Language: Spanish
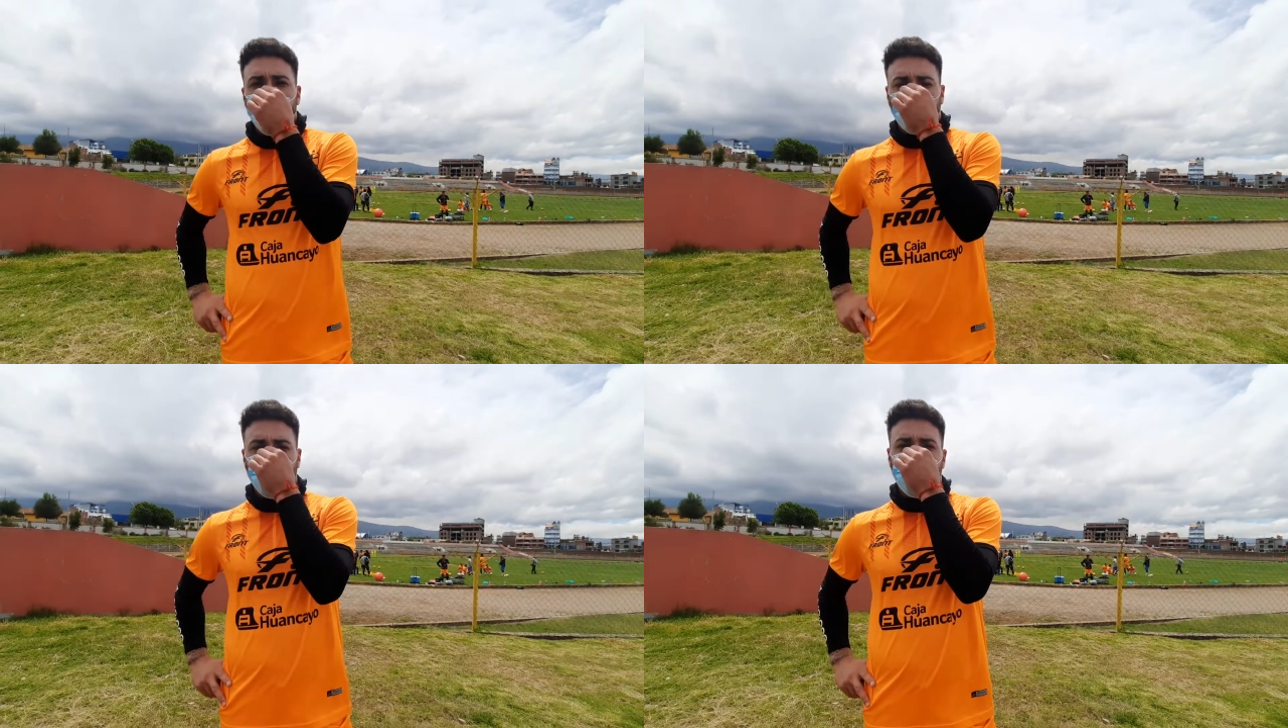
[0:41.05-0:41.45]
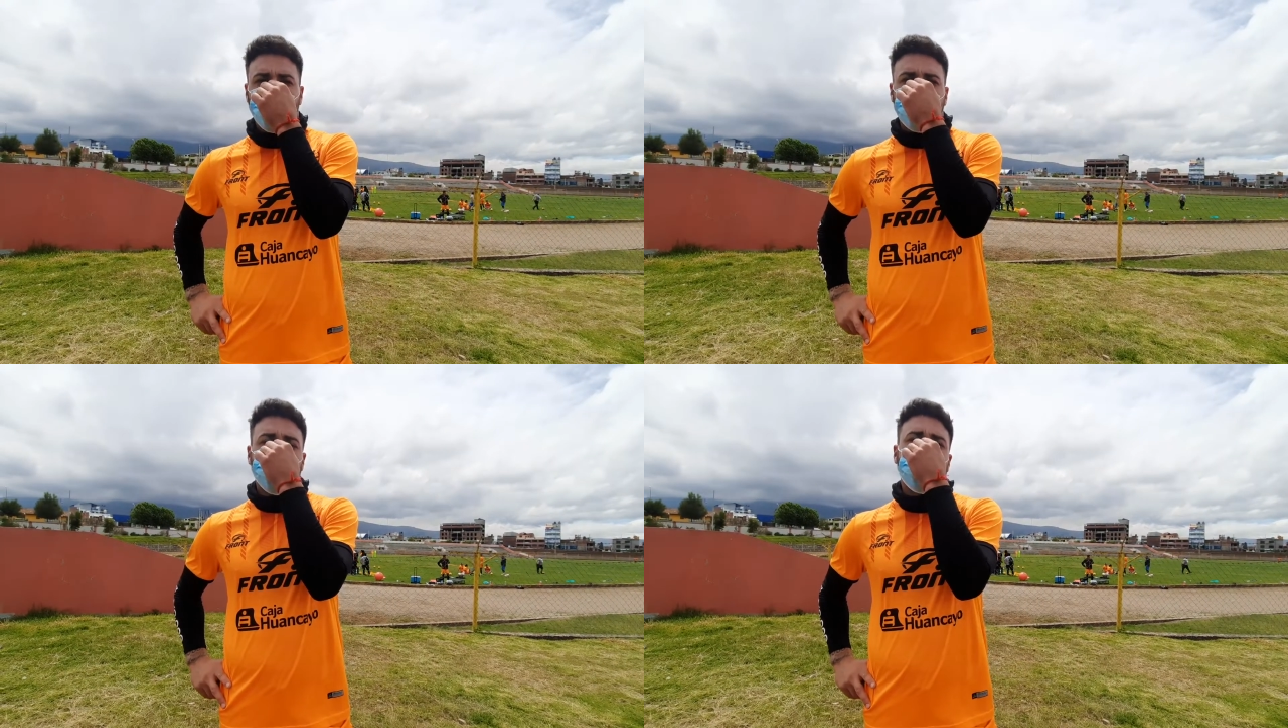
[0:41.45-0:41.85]
los
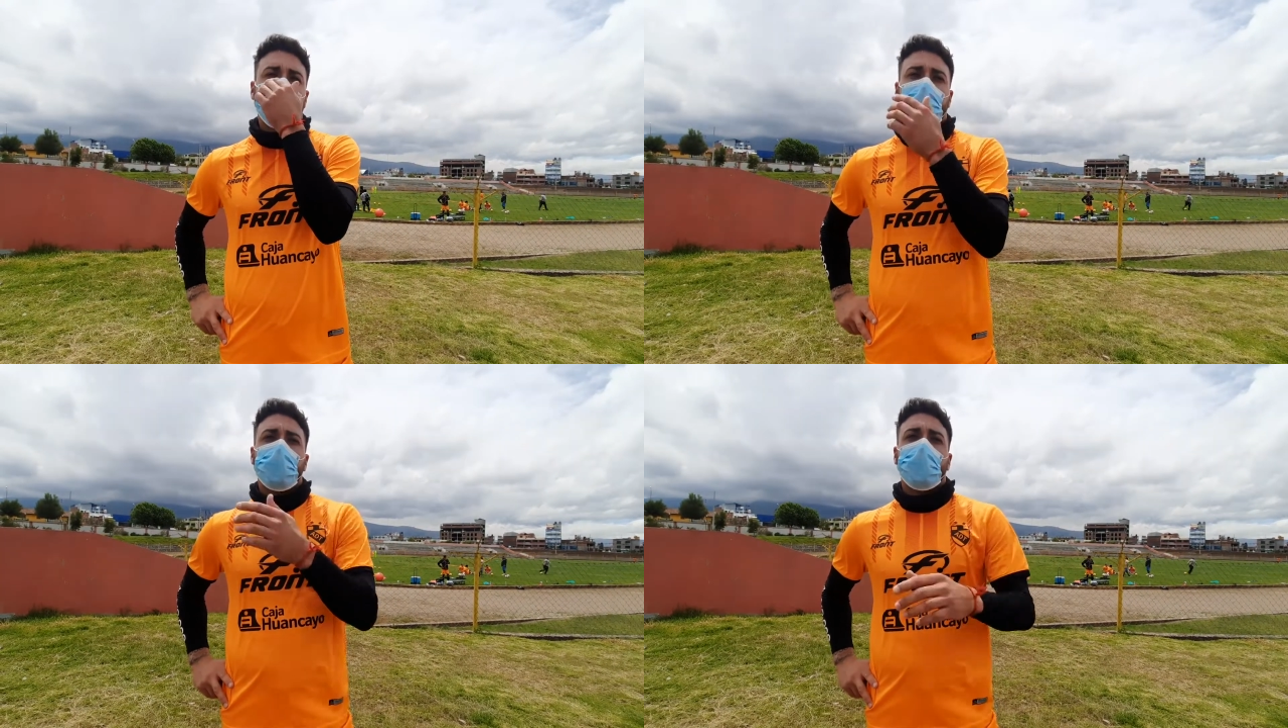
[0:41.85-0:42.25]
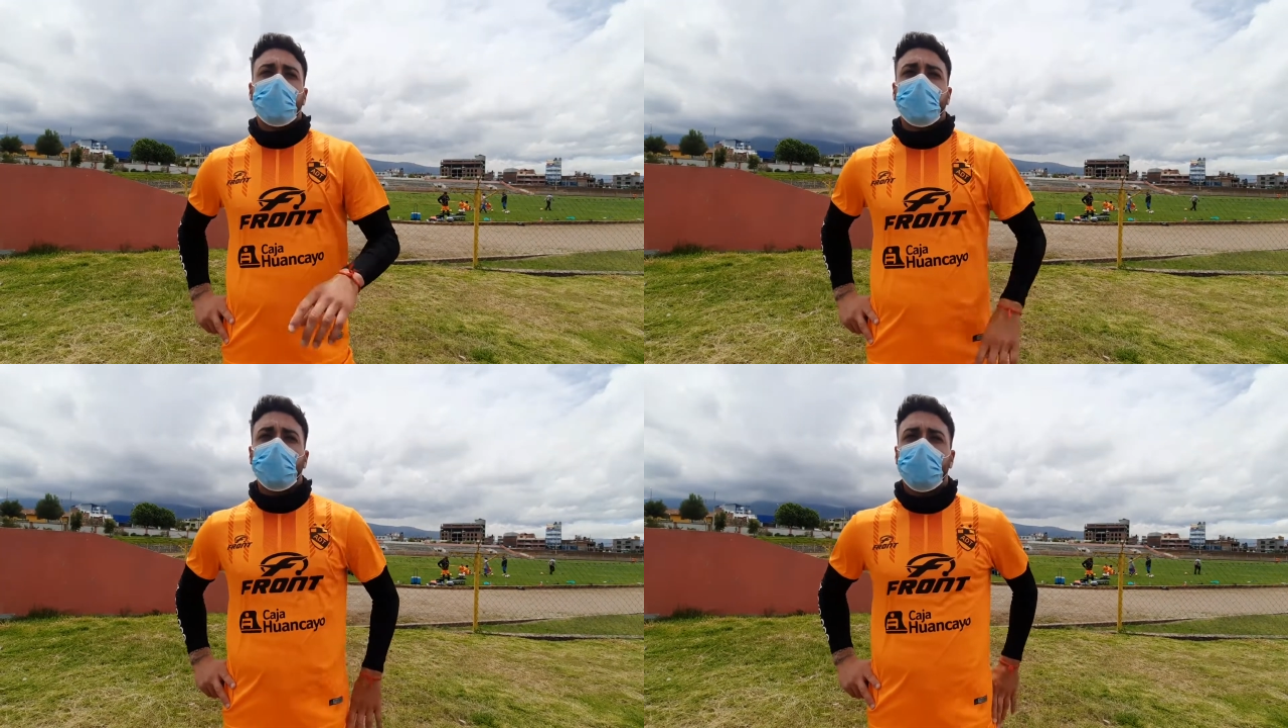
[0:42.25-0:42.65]
pelotazos para los
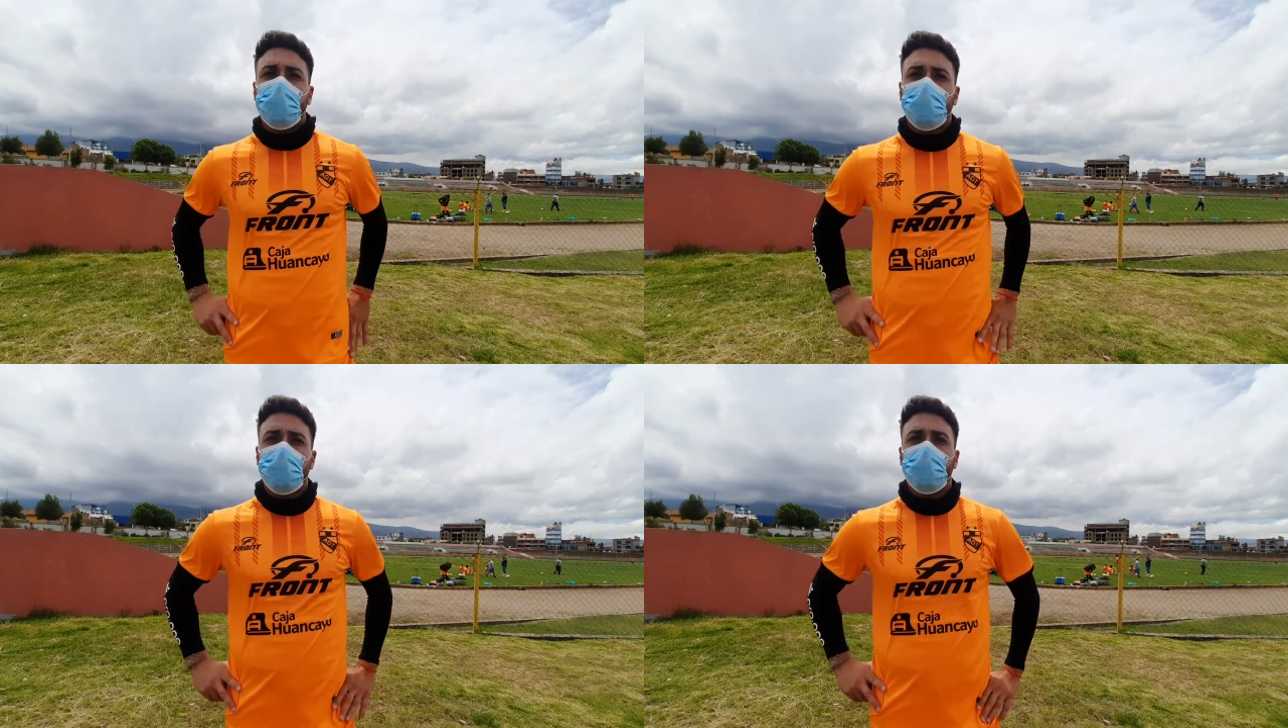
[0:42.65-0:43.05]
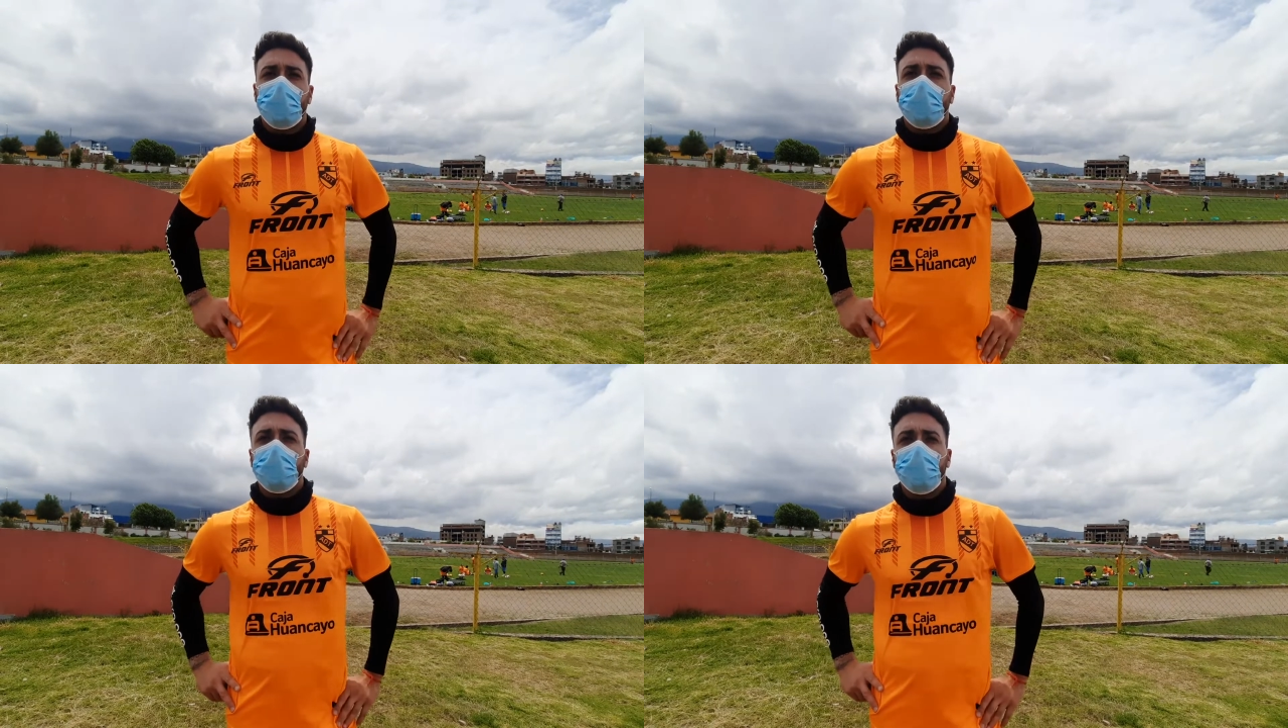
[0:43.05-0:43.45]
arqueros,
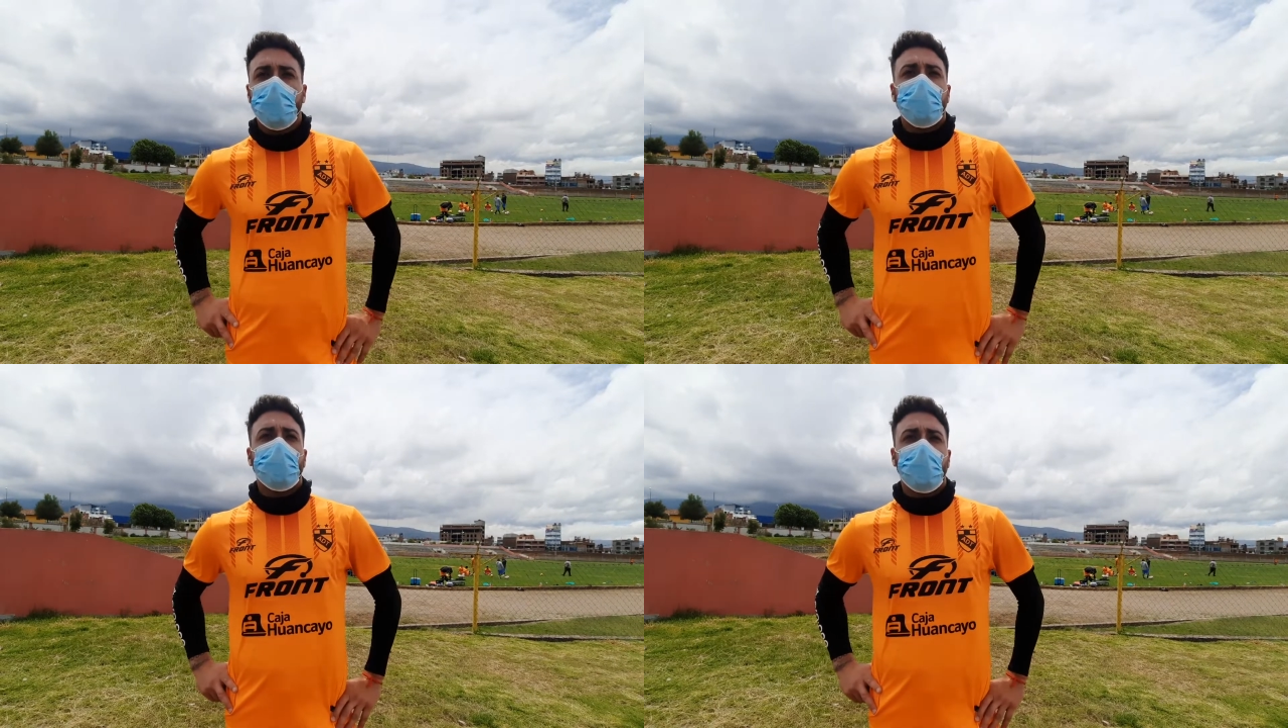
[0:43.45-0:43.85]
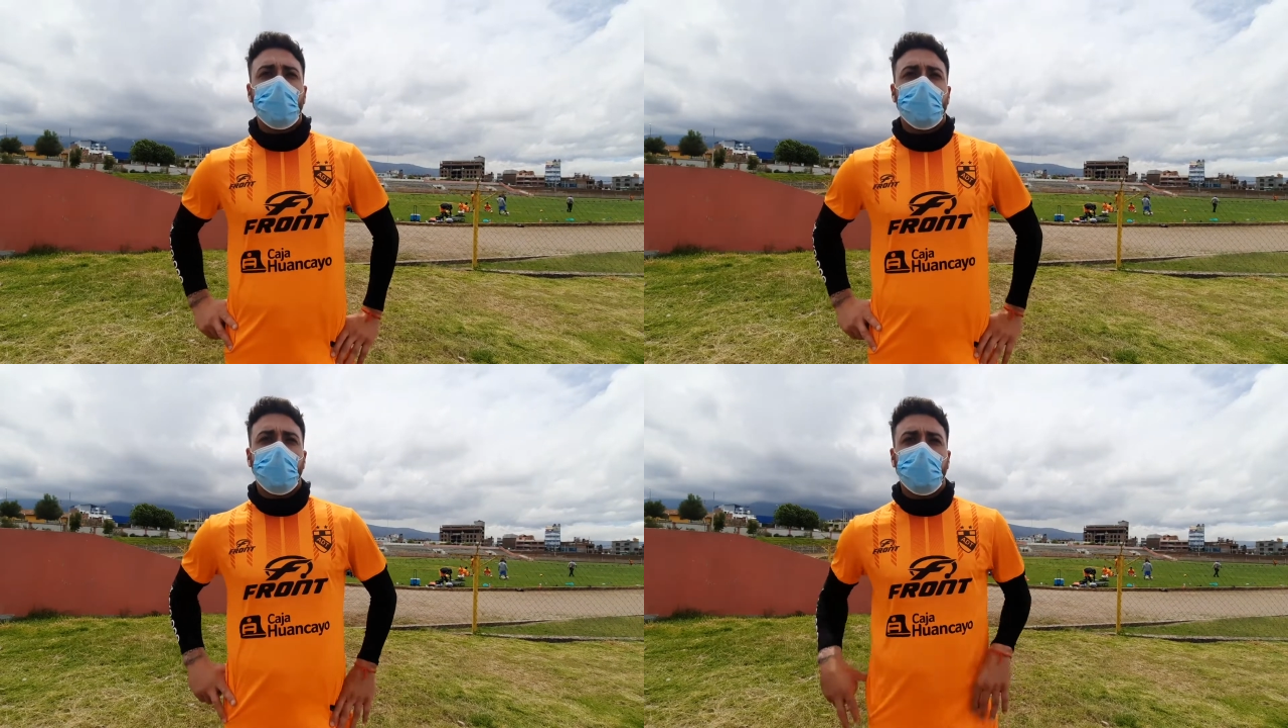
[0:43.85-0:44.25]
eh, vuela
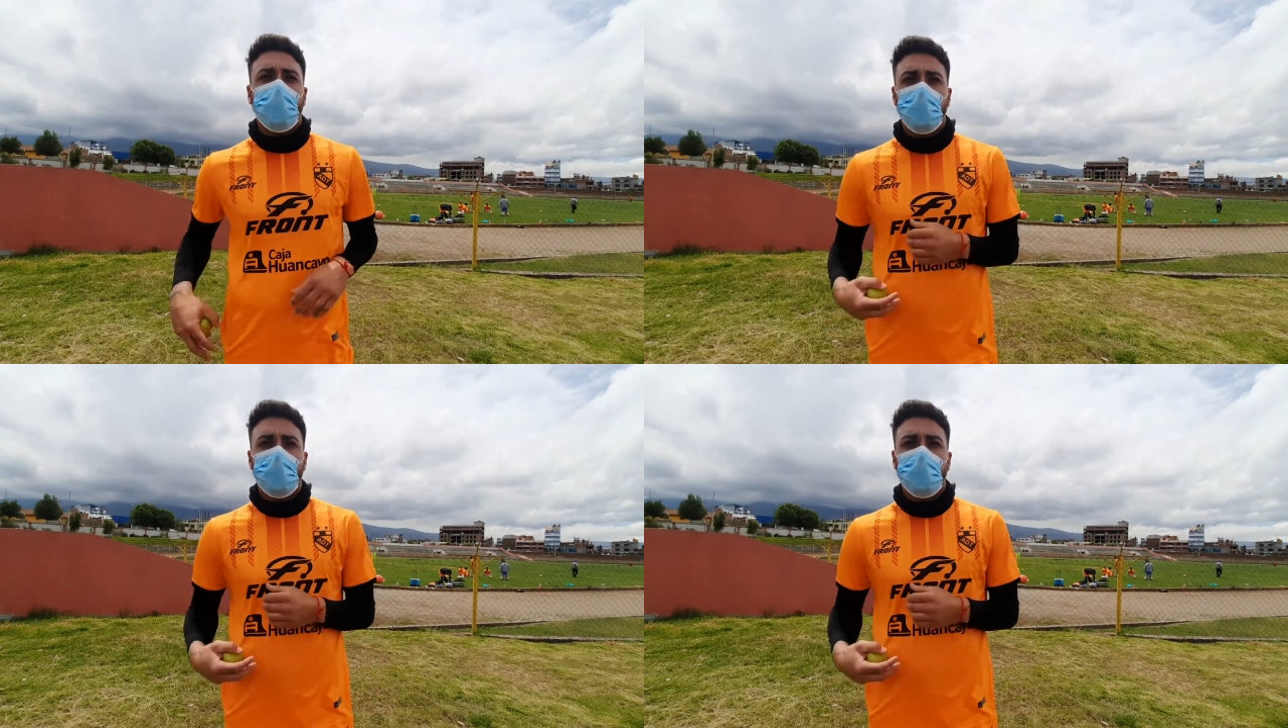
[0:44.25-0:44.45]
diferente.